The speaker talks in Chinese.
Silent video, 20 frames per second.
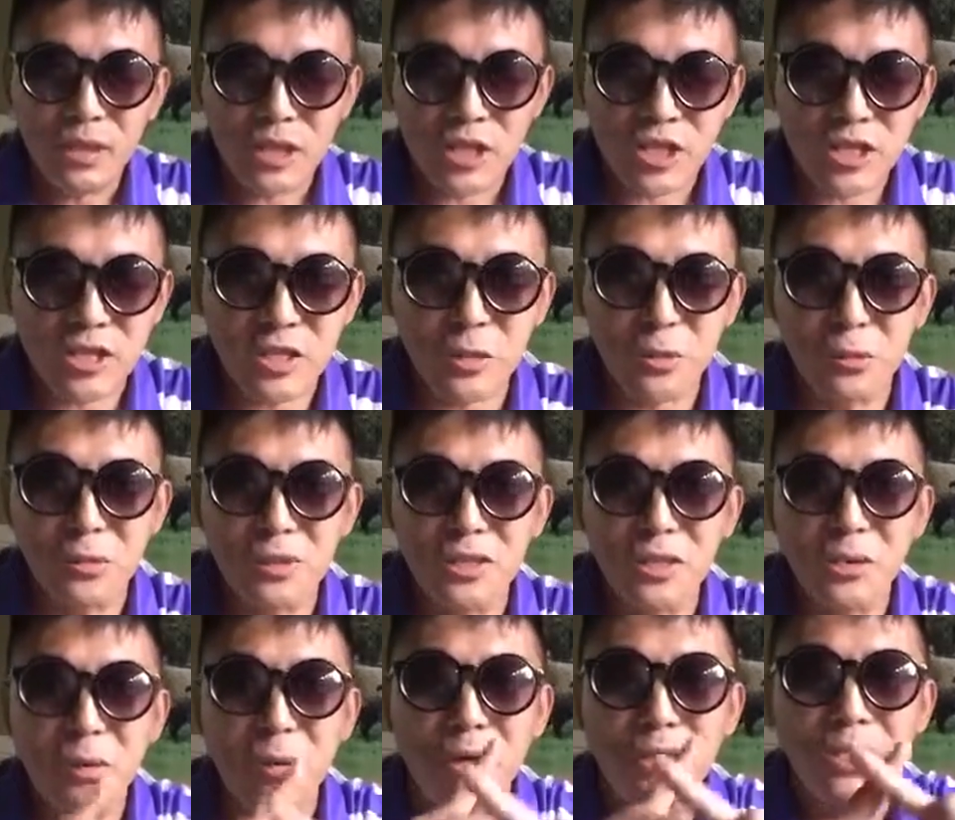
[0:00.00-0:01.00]
十公
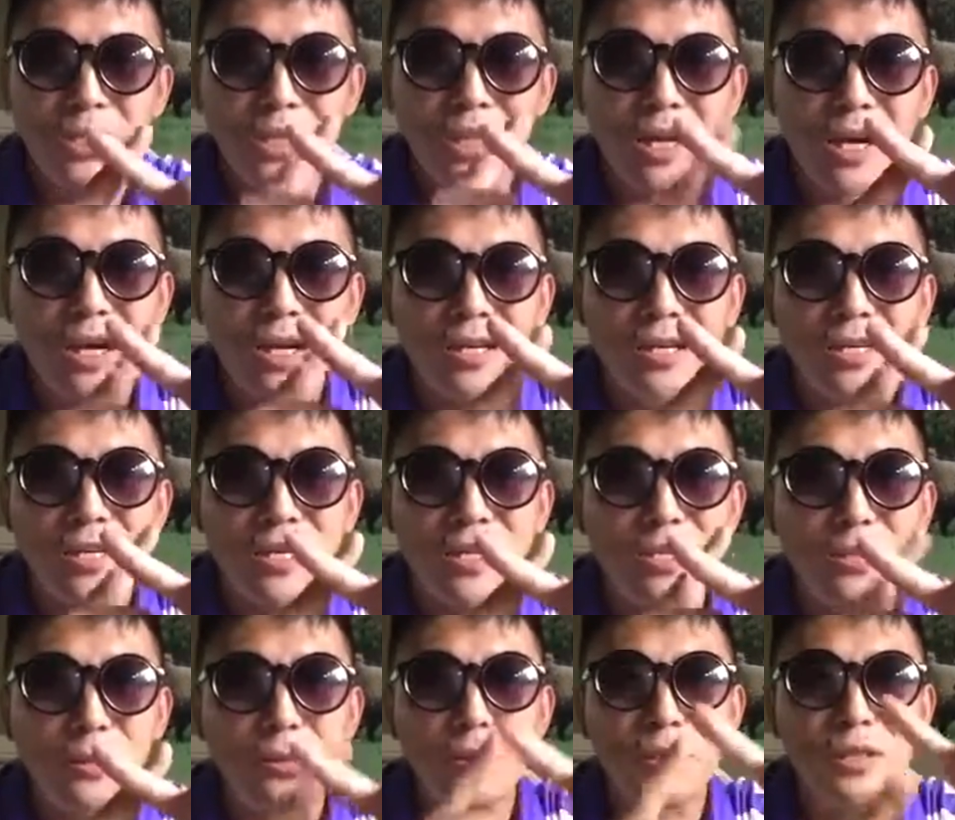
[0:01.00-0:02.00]
斤黄金啊，
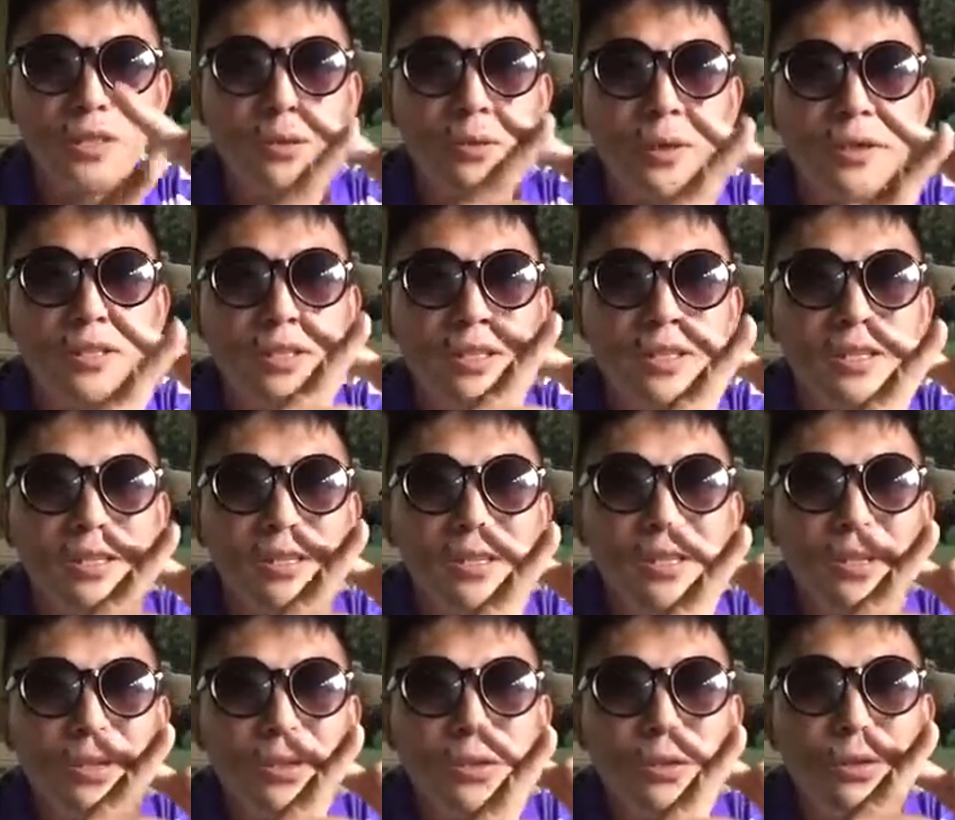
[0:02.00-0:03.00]
十公斤黄金
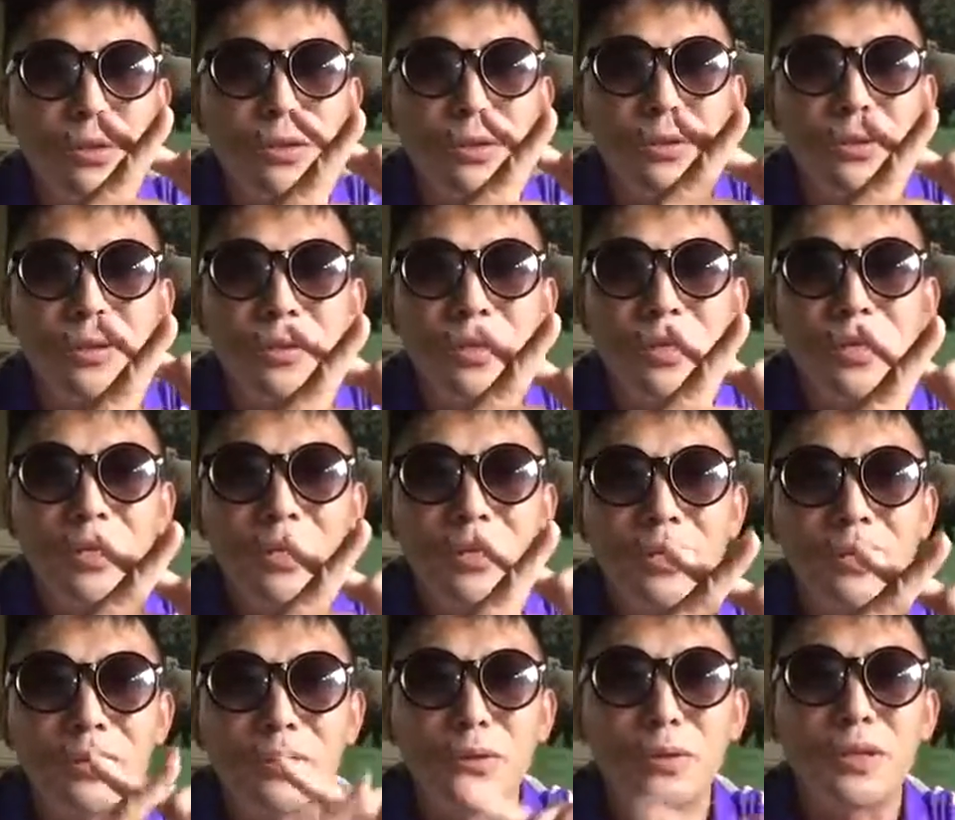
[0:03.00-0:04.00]
去
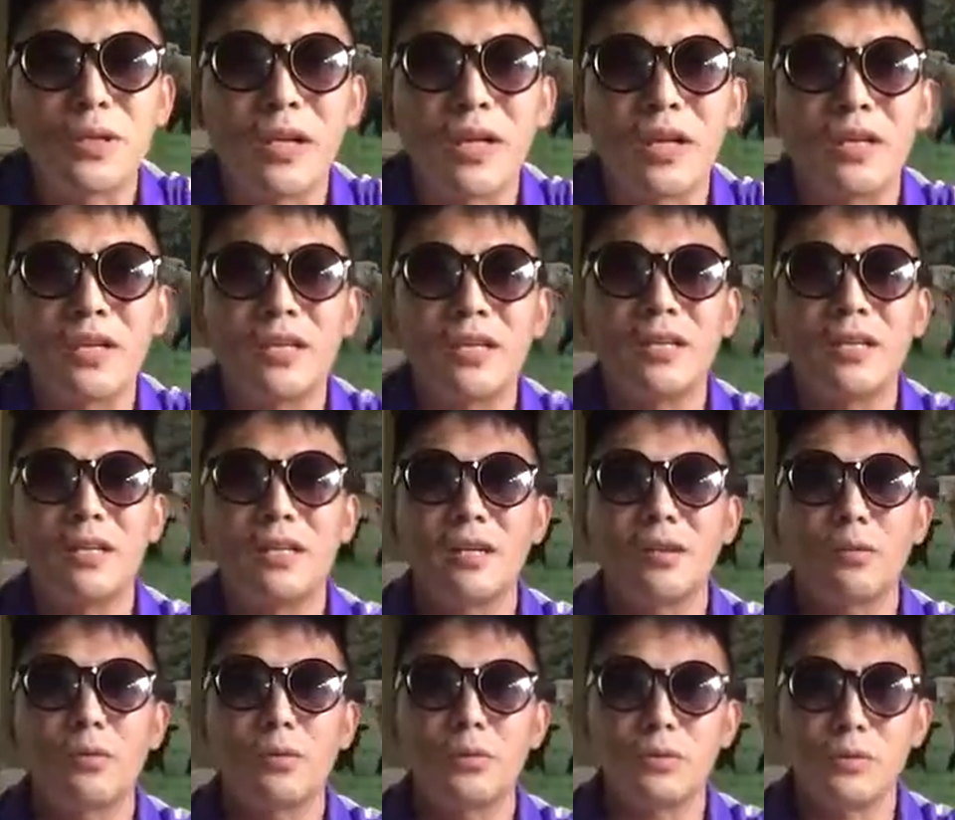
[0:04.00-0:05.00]
去给这
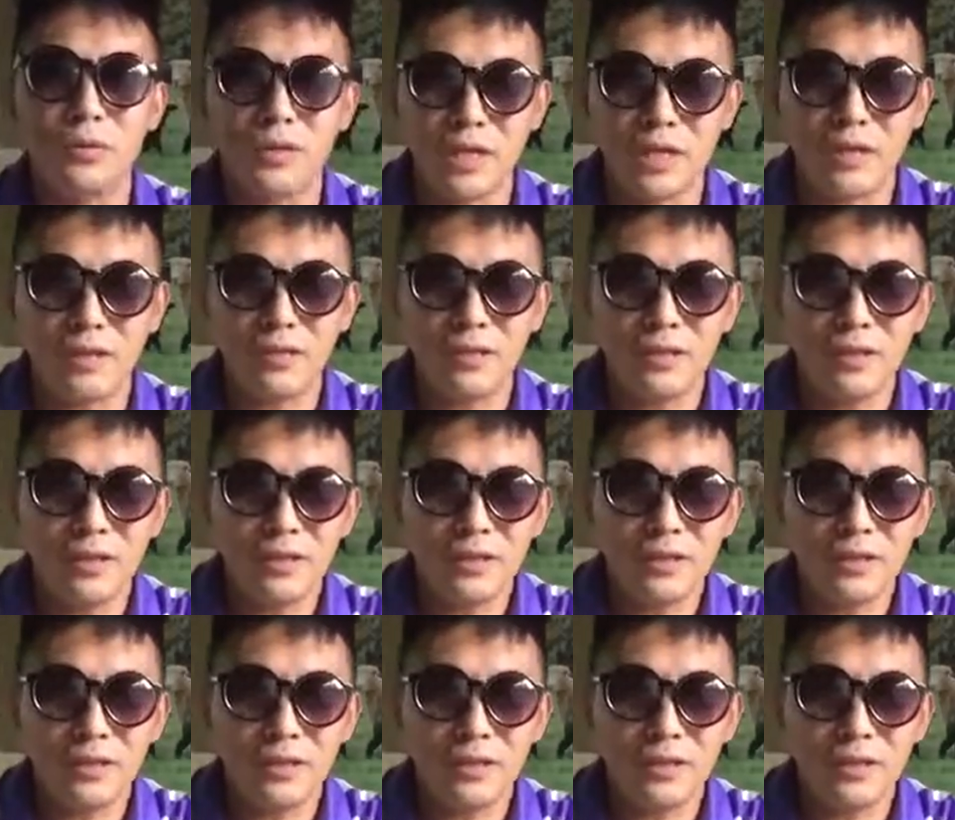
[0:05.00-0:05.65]
个谷君山。